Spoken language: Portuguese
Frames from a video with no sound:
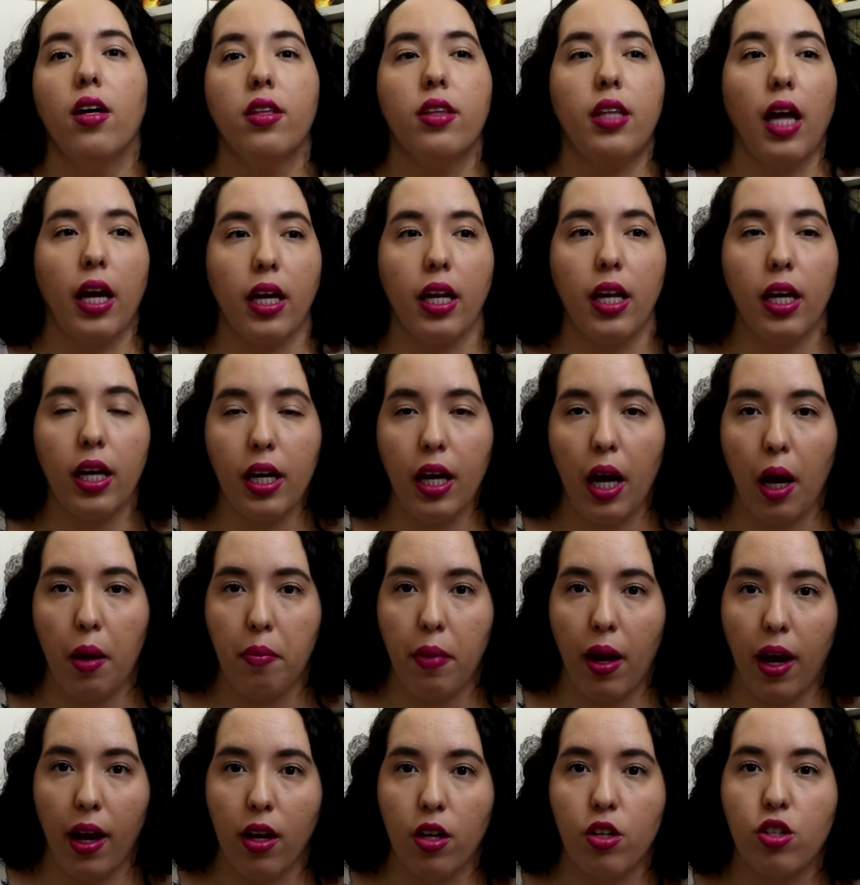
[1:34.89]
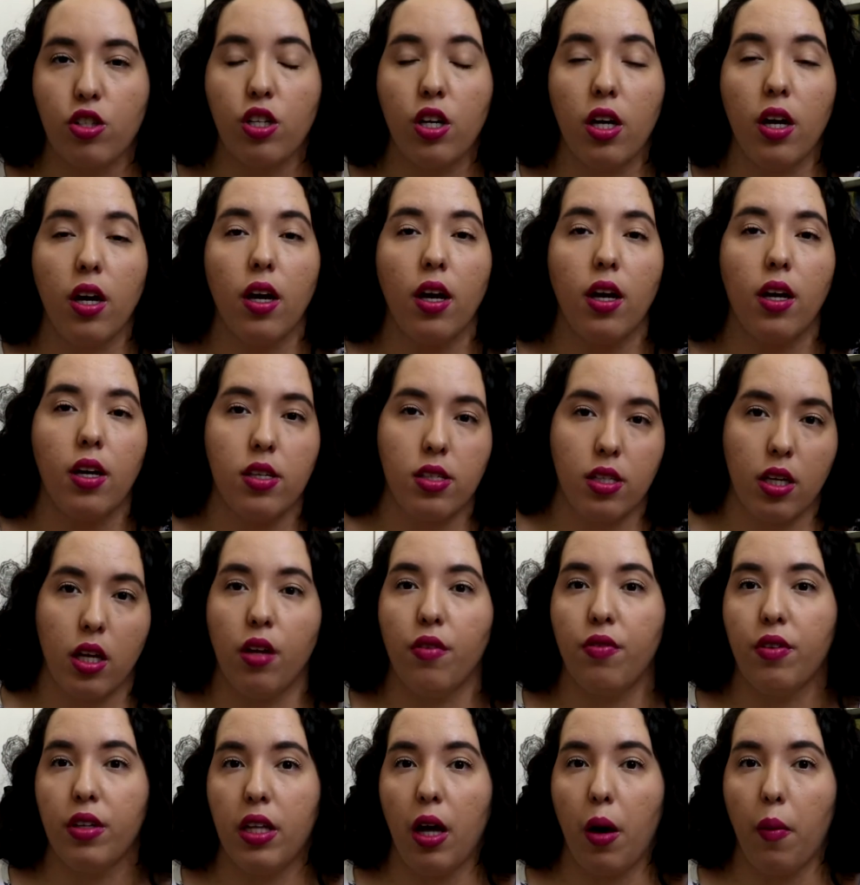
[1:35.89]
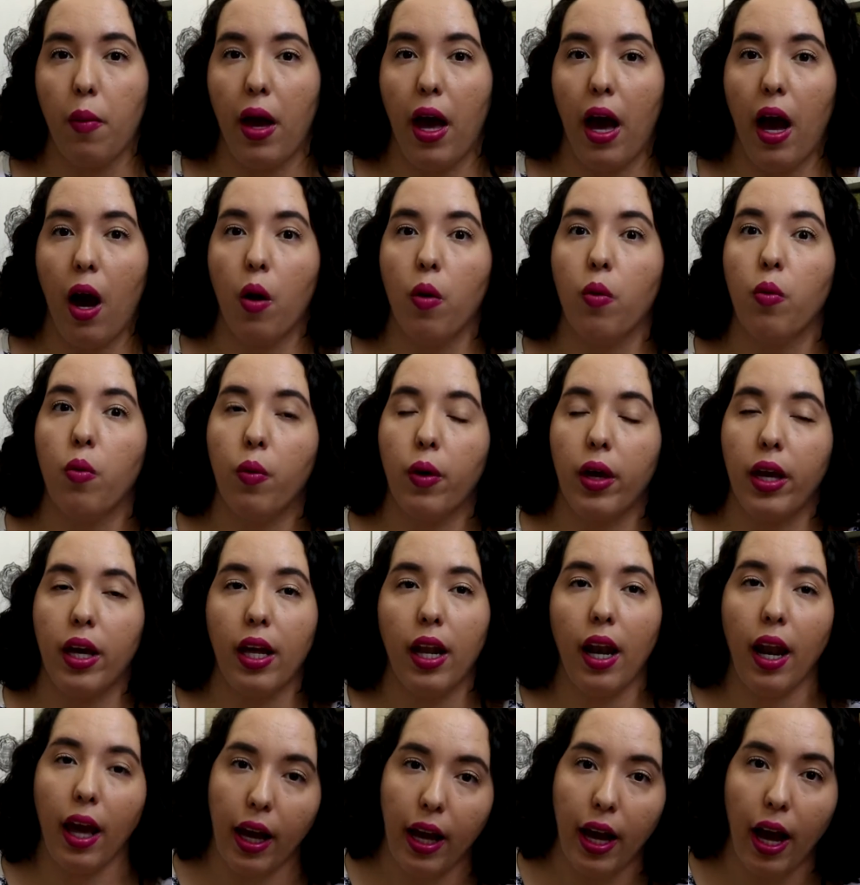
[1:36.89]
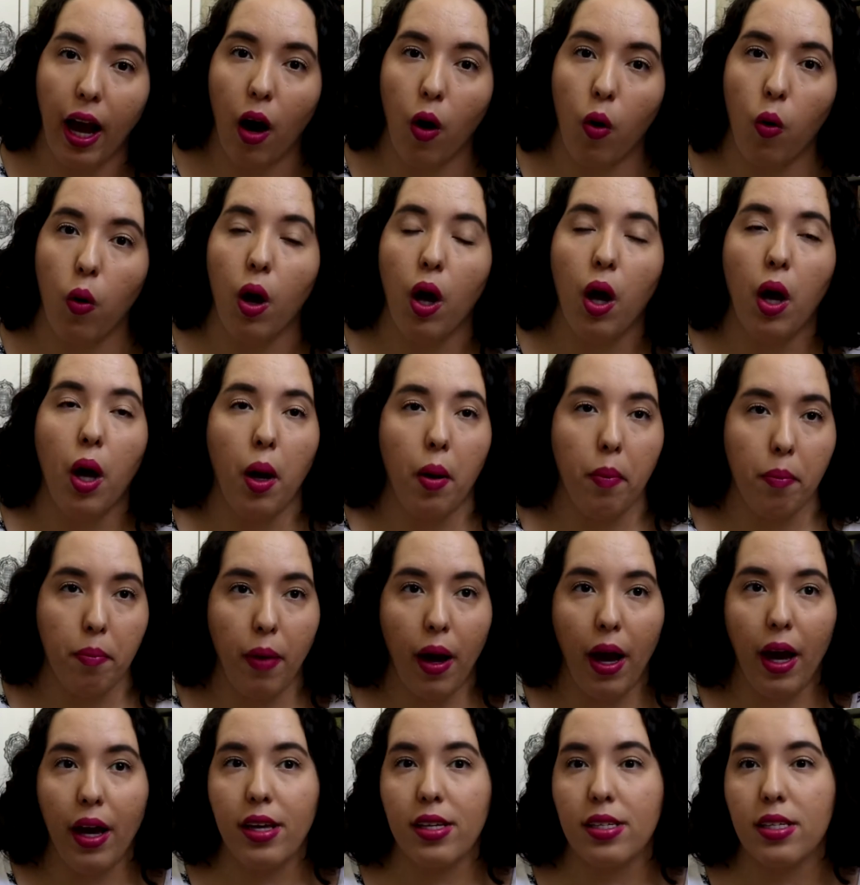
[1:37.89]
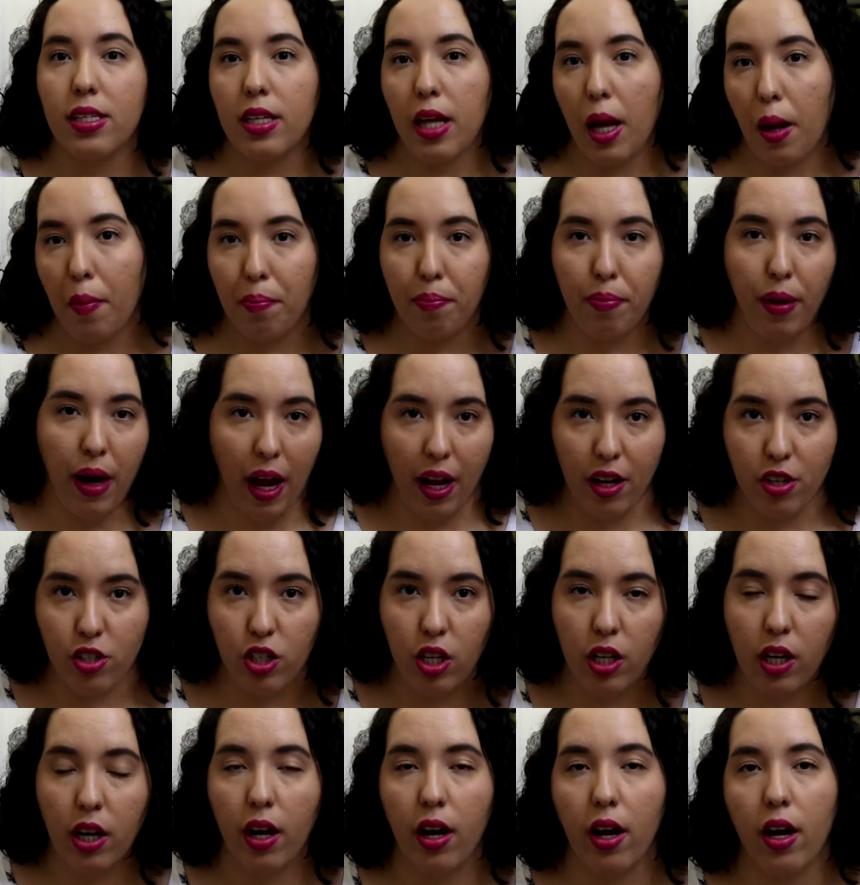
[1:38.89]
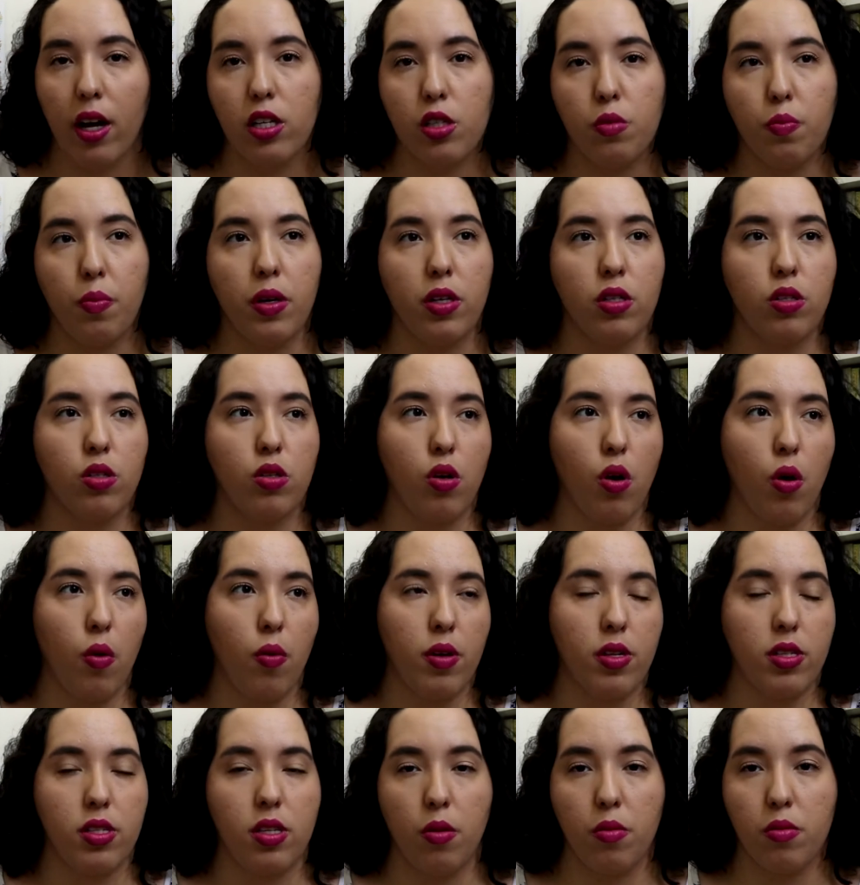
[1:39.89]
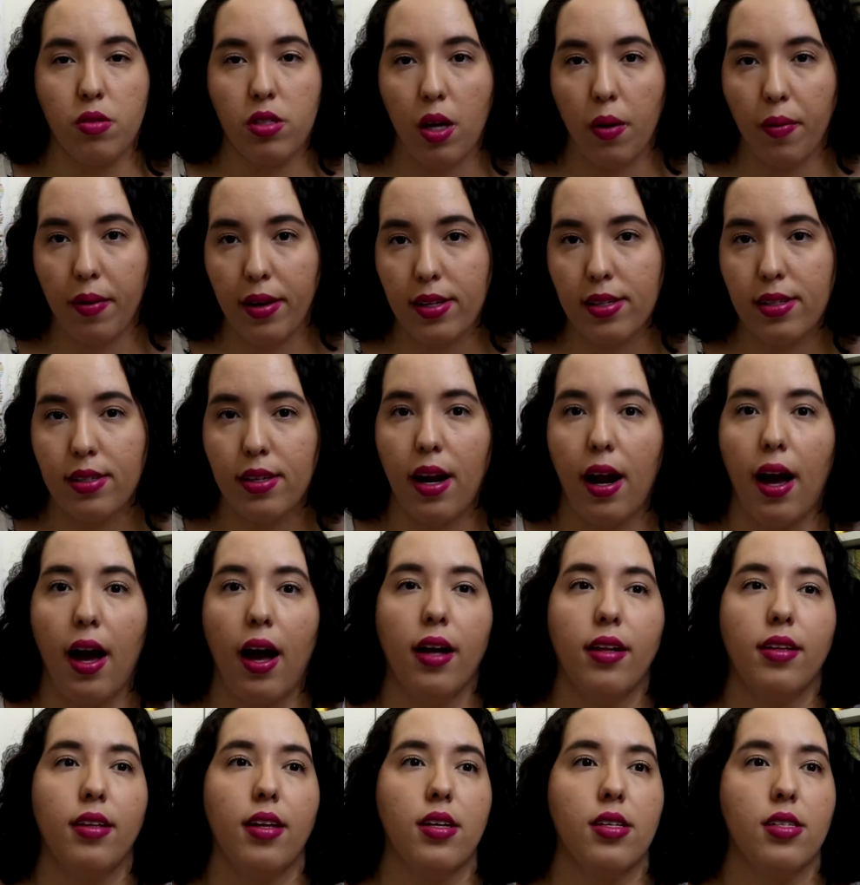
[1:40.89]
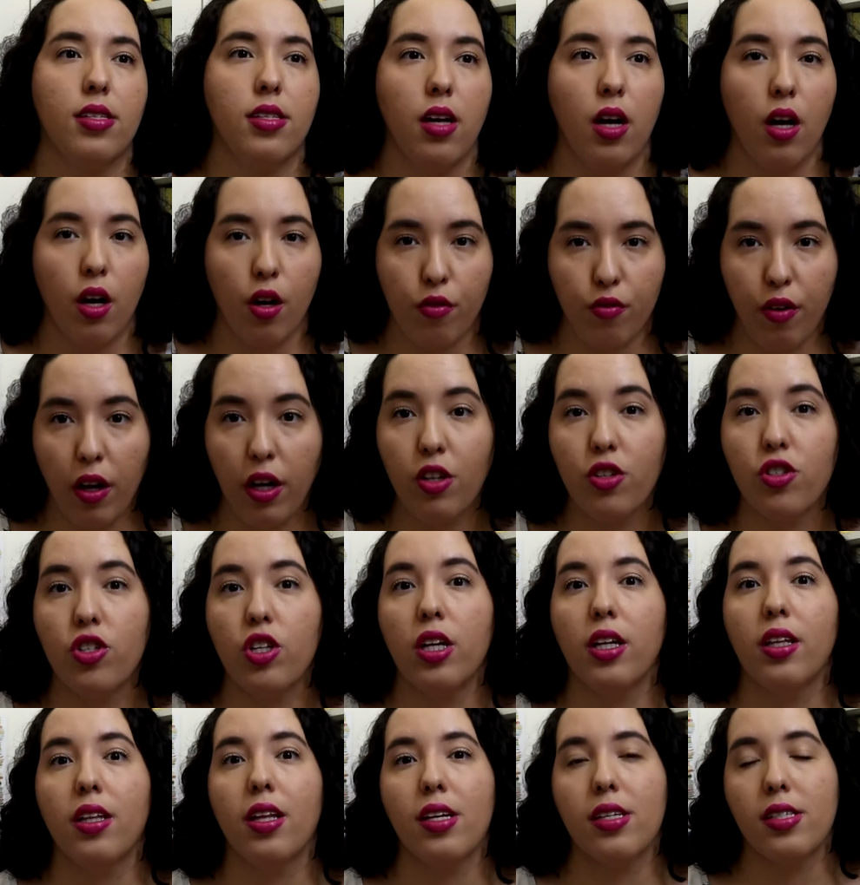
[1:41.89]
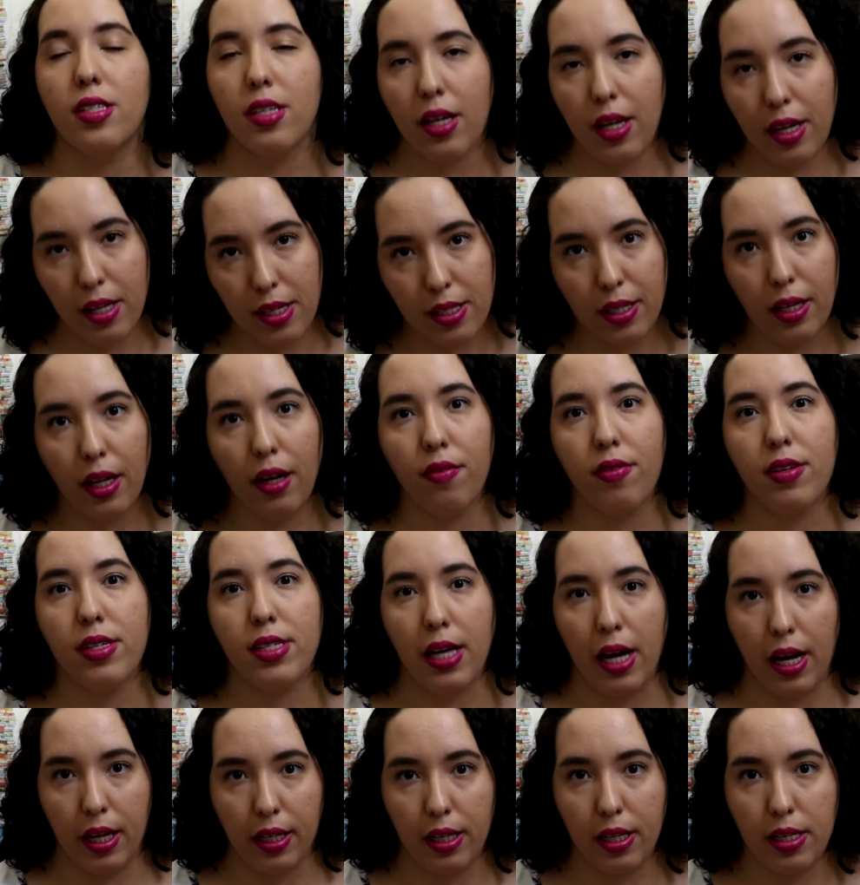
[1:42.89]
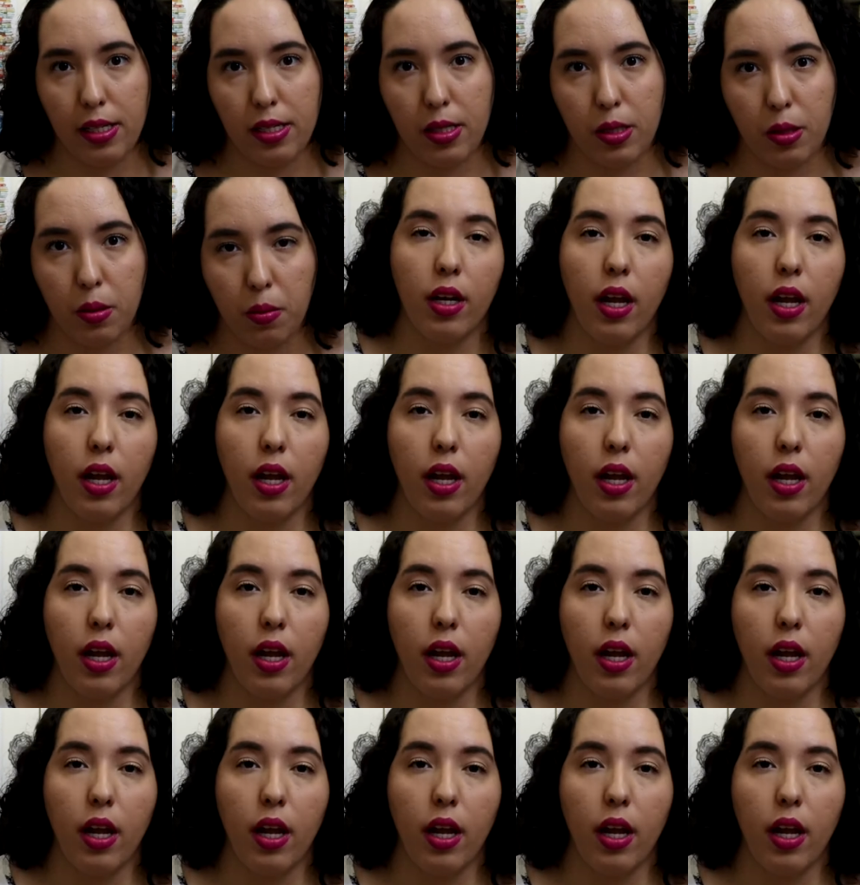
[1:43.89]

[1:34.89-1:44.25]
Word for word: Tecnicamente, escravidão é algo ilegal, mas na prática as pessoas são sequestradas, vendidas e escravizadas.